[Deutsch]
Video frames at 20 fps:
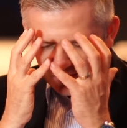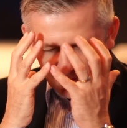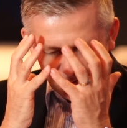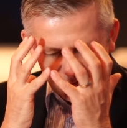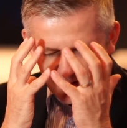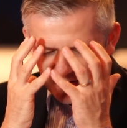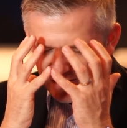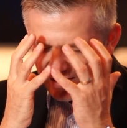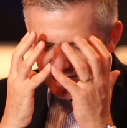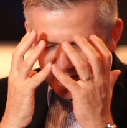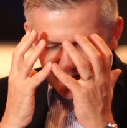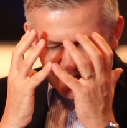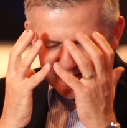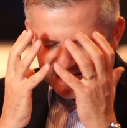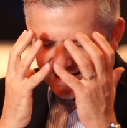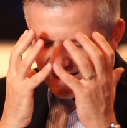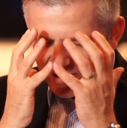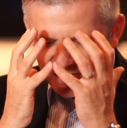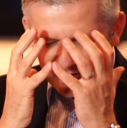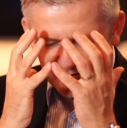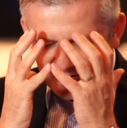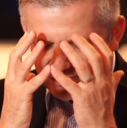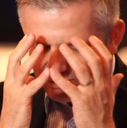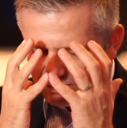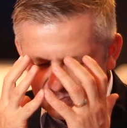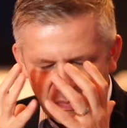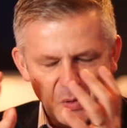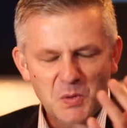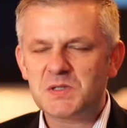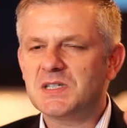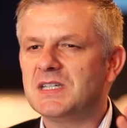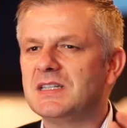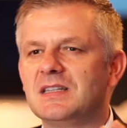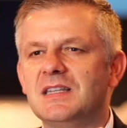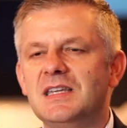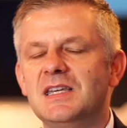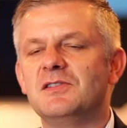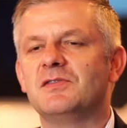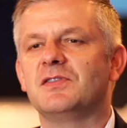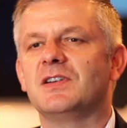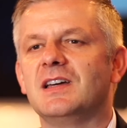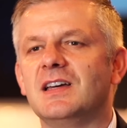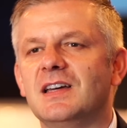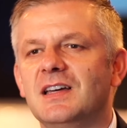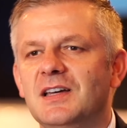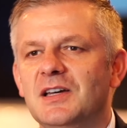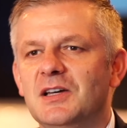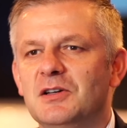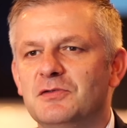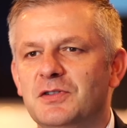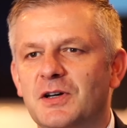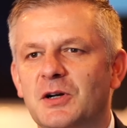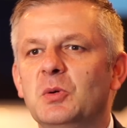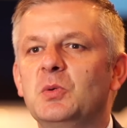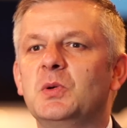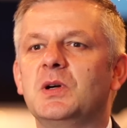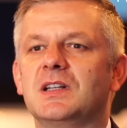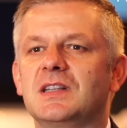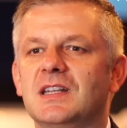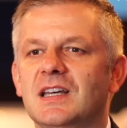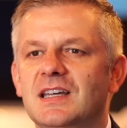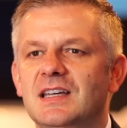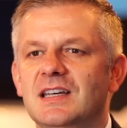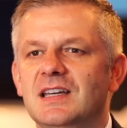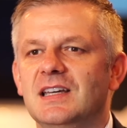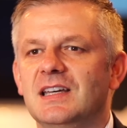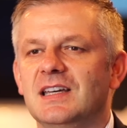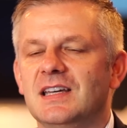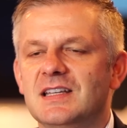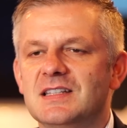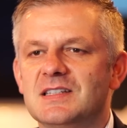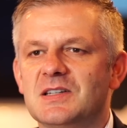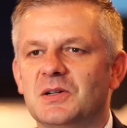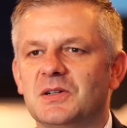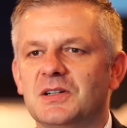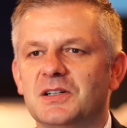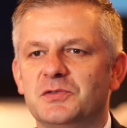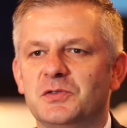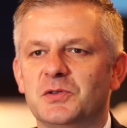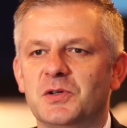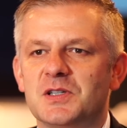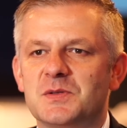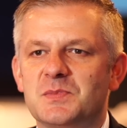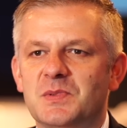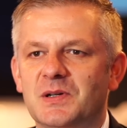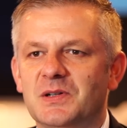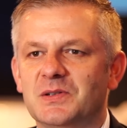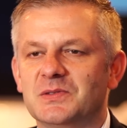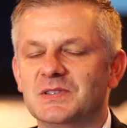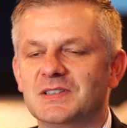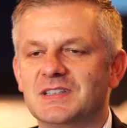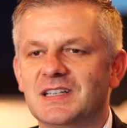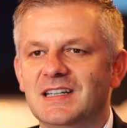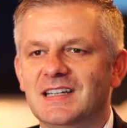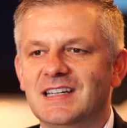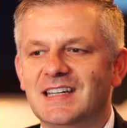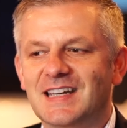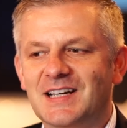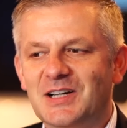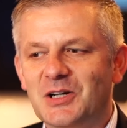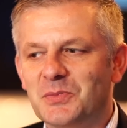so das ist ein positiver Verrückter in Sachen Fußball. Und ich